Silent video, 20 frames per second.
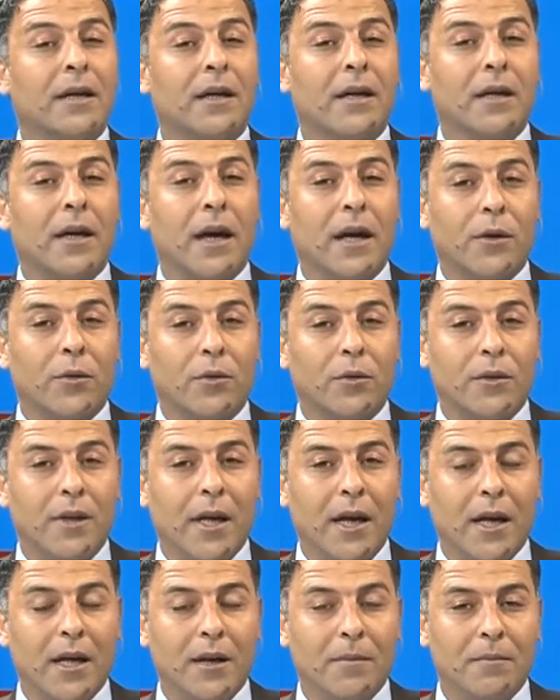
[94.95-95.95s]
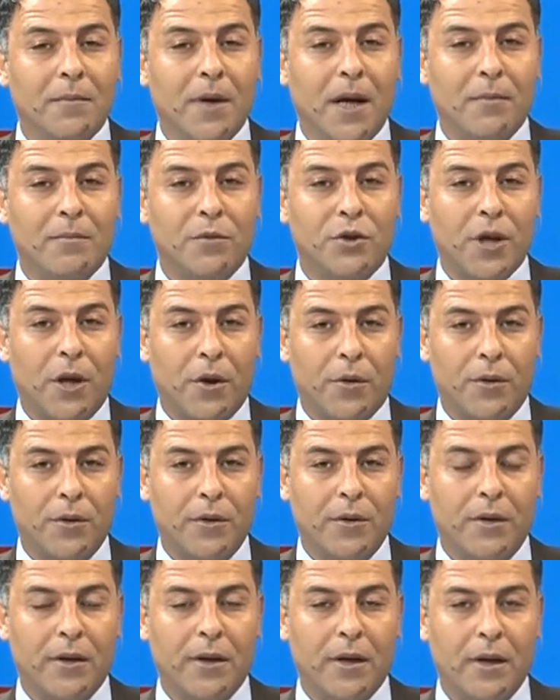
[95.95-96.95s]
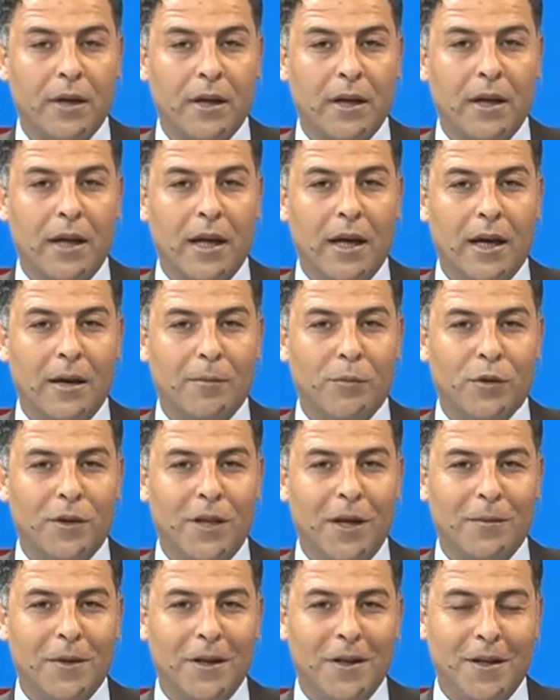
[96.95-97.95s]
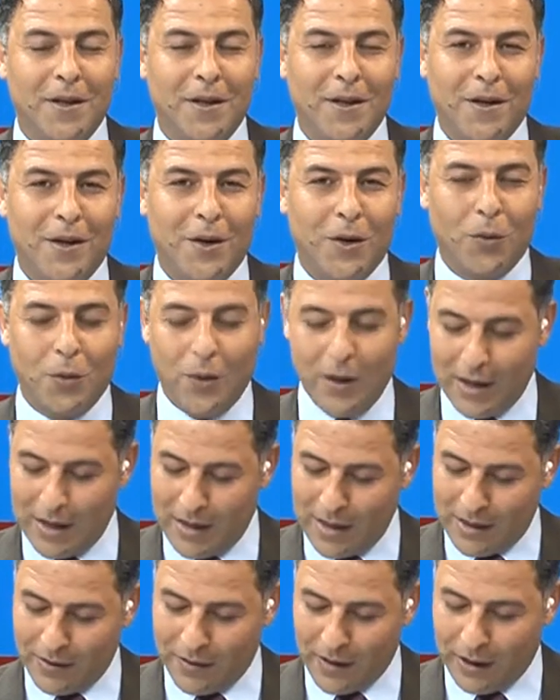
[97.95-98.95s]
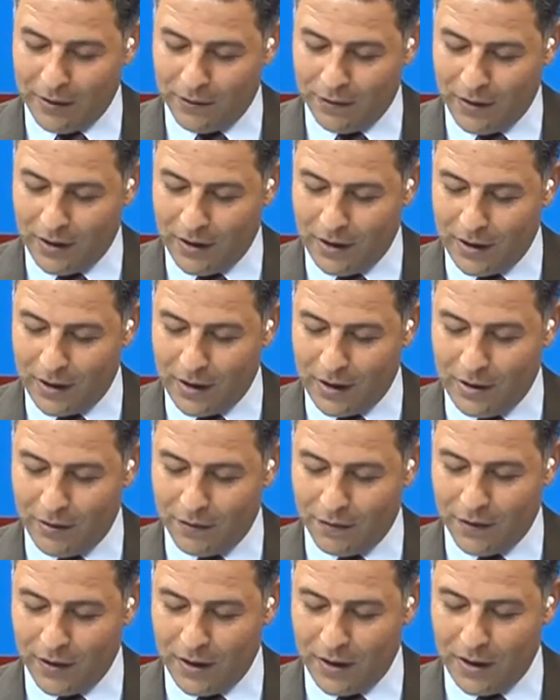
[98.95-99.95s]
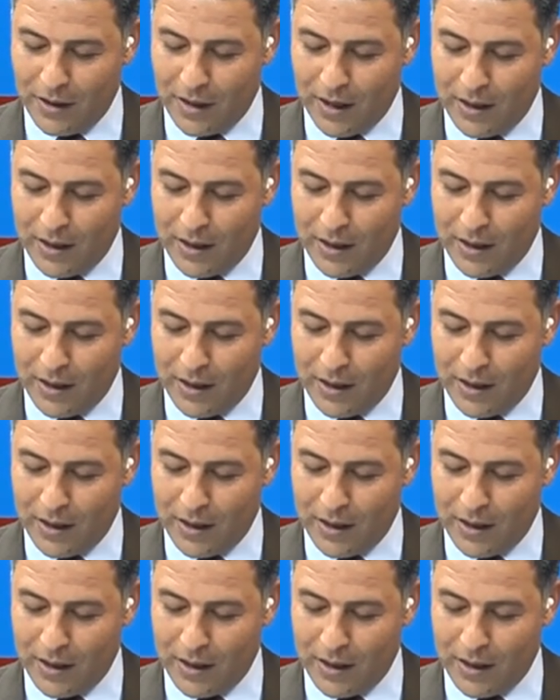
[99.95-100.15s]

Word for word: خير دائم أم شر لا بد منه وضيفي في